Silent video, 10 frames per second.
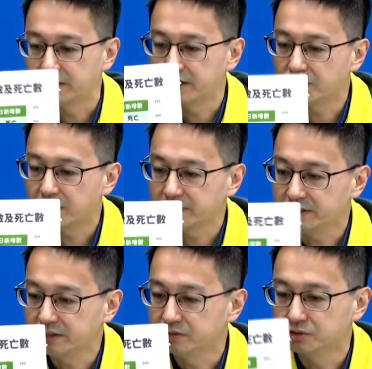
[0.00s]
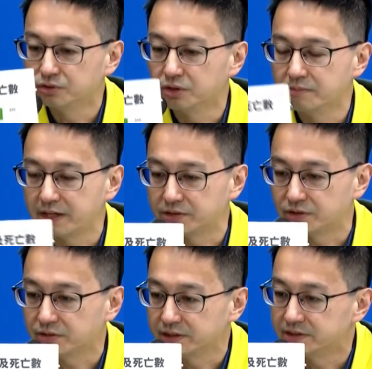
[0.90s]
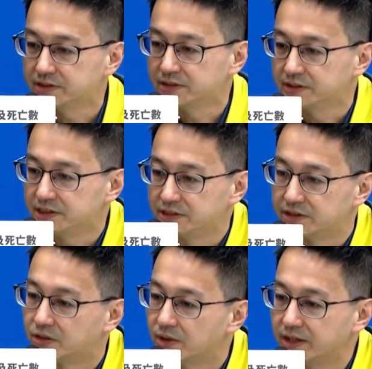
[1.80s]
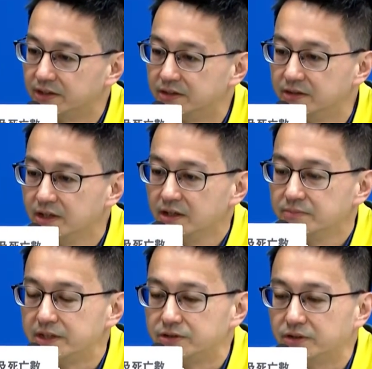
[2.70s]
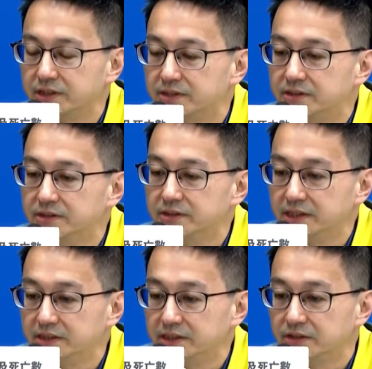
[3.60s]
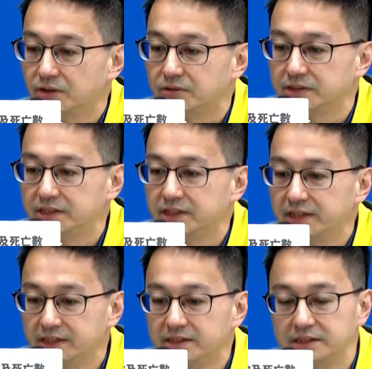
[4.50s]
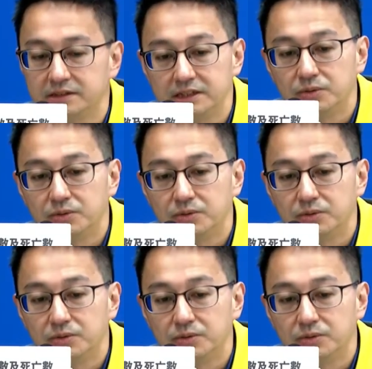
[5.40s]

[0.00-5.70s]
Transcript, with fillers: 那另外，英英就是说每周一次的记者会跟每周一次疫情统计的例行